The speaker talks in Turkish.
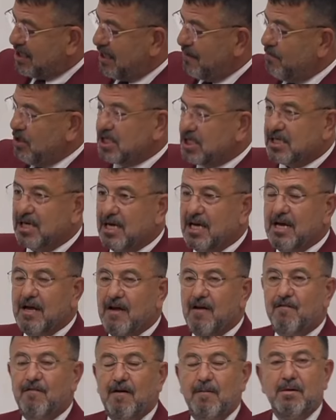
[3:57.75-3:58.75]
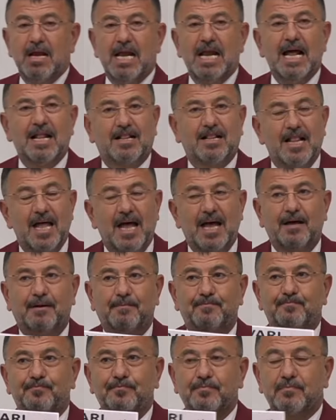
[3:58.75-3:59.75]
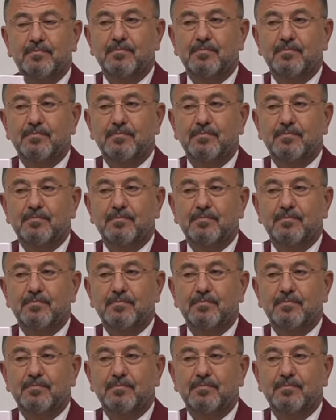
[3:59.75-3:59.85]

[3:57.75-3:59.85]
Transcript: dizilmiş ve milletle